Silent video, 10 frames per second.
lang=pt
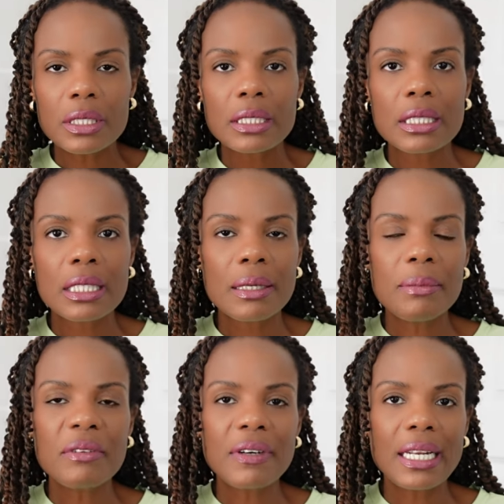Se
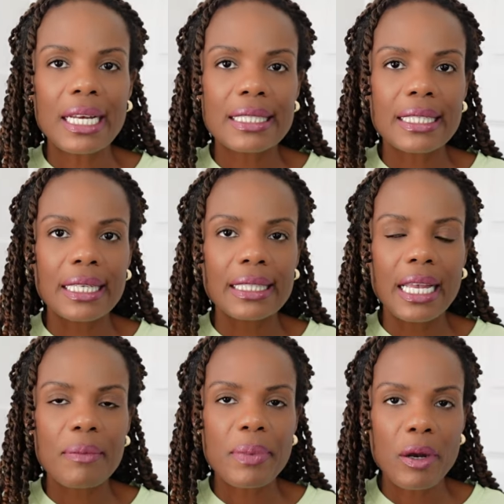me falassem que
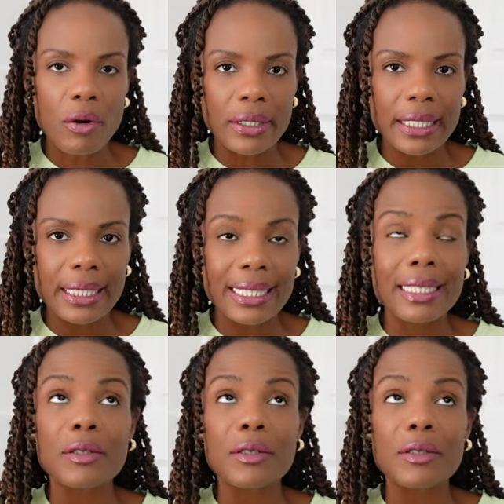tem peônia aqui,